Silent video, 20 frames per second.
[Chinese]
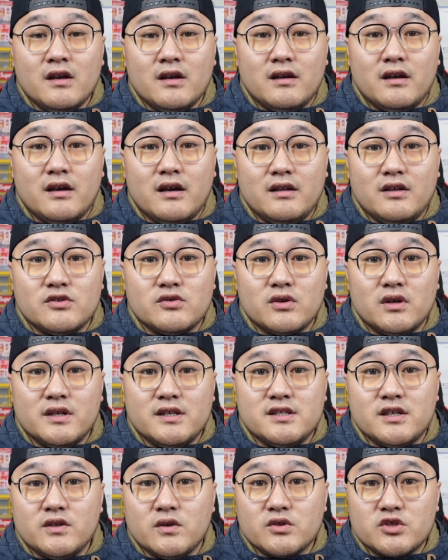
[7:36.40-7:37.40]
呃，你说以
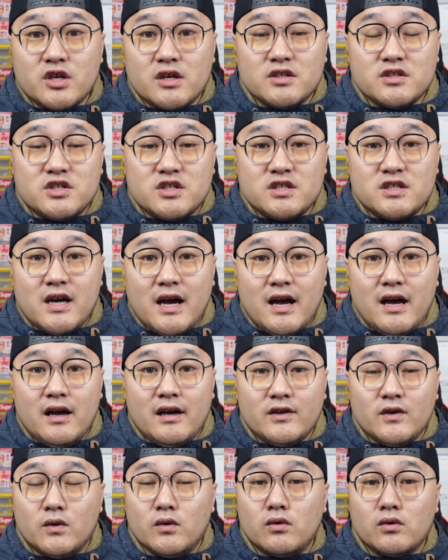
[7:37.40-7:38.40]
前有郑智啊，
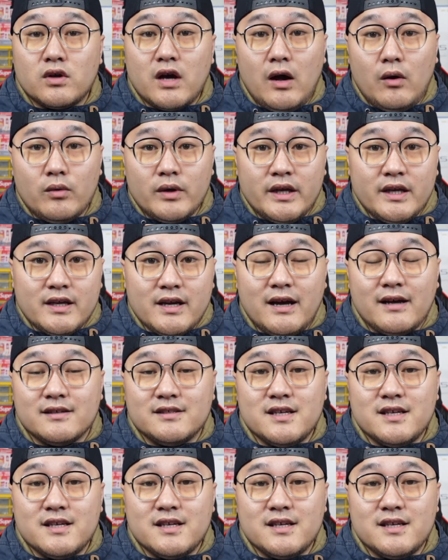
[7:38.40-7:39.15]
有郜林啊，